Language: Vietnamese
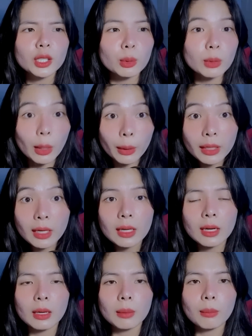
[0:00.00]
chiều tối
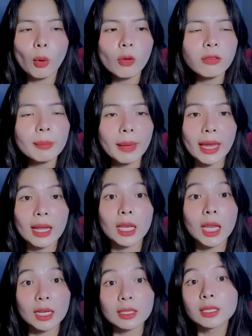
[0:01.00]
á bố với mẹ
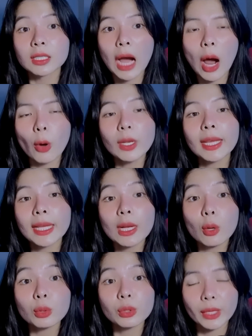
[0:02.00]
lần lượt hỏi lại
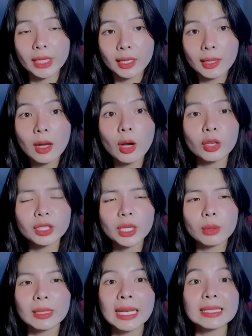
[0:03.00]
cái câu chuyện đó đó hồi
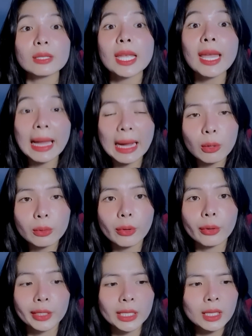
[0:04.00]
chiều tại sao té ao
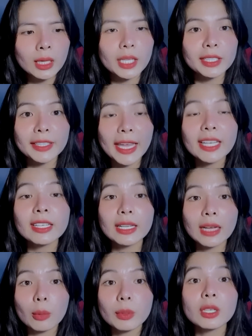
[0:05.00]
rồi hình dáng người
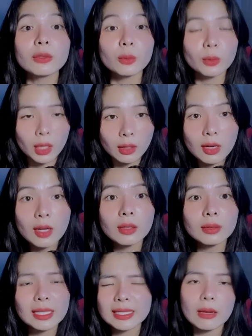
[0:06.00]
đàn ông với người phụ nữ đó
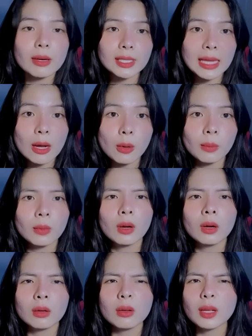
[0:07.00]
ra sao ra sao
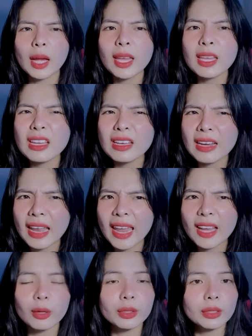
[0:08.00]
nó kể y
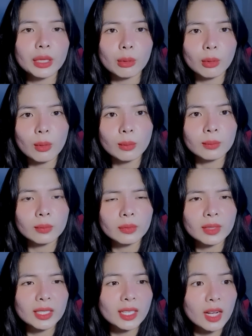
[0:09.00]
ren hồi chiều luôn
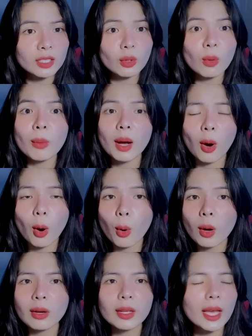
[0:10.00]
gần chỗ bờ
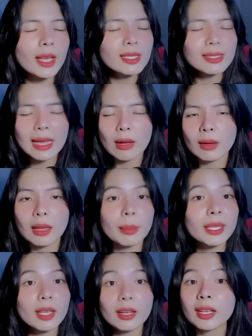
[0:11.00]
hồ á, nó kể làm sao là
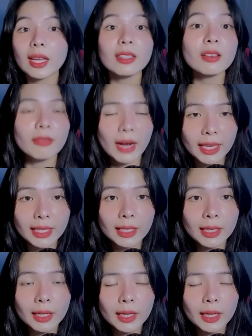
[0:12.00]
bây giờ nó kể như vậy